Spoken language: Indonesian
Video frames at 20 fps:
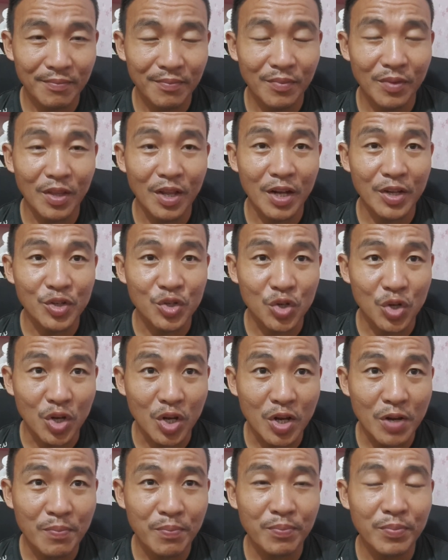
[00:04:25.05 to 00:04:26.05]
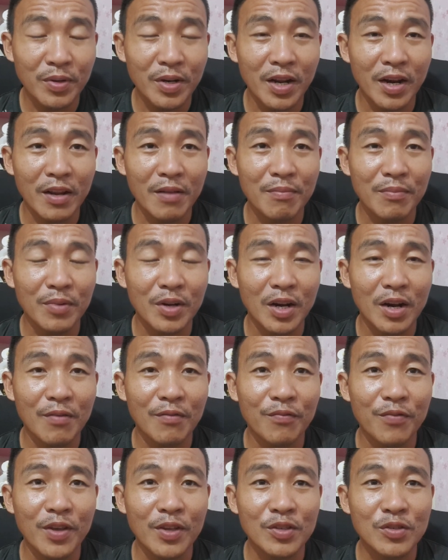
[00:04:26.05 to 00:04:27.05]
Najib dalam
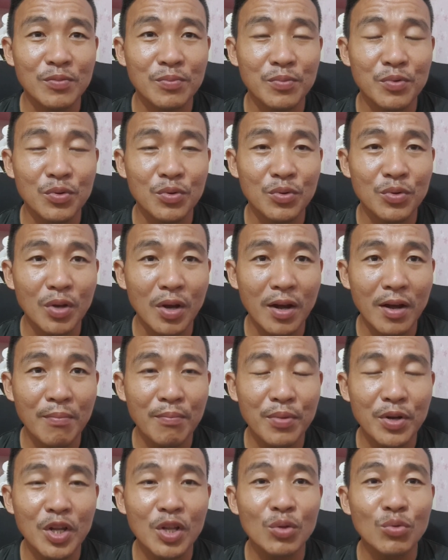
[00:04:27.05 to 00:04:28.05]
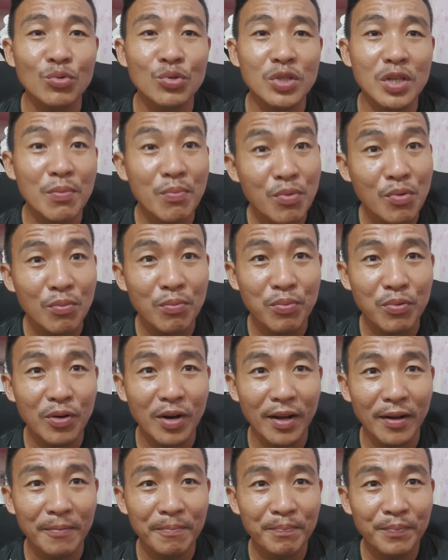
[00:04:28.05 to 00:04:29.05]
dalam Facebooknya begitu sibuk
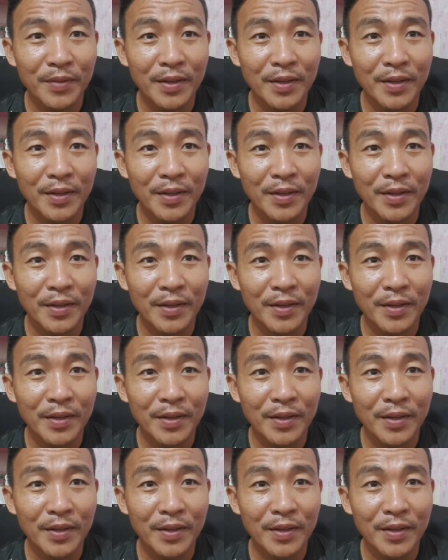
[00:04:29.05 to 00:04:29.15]
pula.